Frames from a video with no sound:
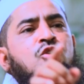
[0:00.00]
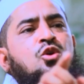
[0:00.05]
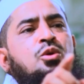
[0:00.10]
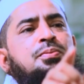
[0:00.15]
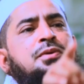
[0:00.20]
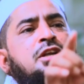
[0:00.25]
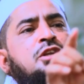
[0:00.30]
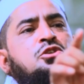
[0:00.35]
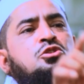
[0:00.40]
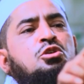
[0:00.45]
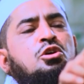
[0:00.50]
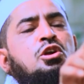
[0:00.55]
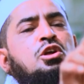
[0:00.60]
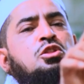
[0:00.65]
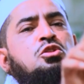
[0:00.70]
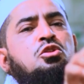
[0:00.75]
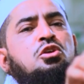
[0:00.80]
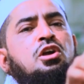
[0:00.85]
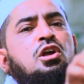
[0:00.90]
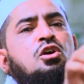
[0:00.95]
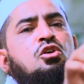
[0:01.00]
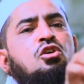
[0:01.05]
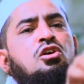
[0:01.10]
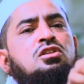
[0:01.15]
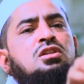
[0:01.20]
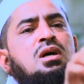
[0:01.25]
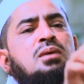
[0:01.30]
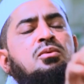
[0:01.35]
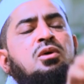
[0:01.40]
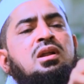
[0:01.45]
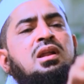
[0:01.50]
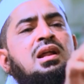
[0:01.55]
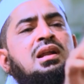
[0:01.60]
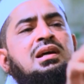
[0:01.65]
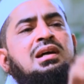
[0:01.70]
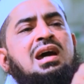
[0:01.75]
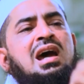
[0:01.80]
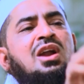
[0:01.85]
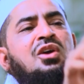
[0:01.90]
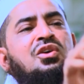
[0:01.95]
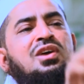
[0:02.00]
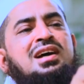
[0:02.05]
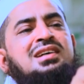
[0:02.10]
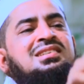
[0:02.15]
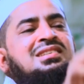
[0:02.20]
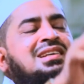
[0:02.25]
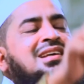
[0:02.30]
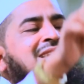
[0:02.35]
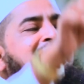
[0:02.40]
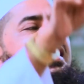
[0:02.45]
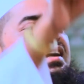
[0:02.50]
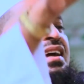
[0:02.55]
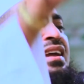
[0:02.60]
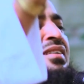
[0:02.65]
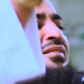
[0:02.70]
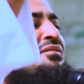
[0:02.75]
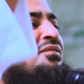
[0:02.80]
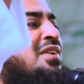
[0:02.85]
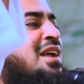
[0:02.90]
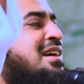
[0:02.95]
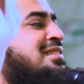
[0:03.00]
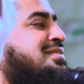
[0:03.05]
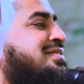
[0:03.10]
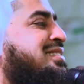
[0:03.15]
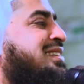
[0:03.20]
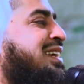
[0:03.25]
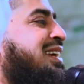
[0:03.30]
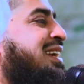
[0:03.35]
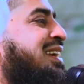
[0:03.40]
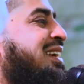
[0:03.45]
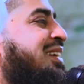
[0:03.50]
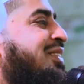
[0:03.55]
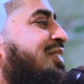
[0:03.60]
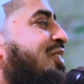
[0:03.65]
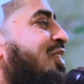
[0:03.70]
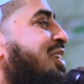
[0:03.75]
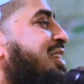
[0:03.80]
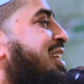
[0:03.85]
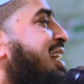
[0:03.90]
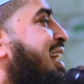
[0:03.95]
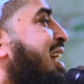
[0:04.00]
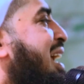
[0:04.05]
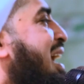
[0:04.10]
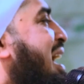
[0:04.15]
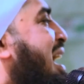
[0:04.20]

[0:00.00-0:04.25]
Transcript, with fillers: নবীর চরিত্র নিয়ে কথা বলার কারণে আজকে দেখেন ফ্রান্সে ওদের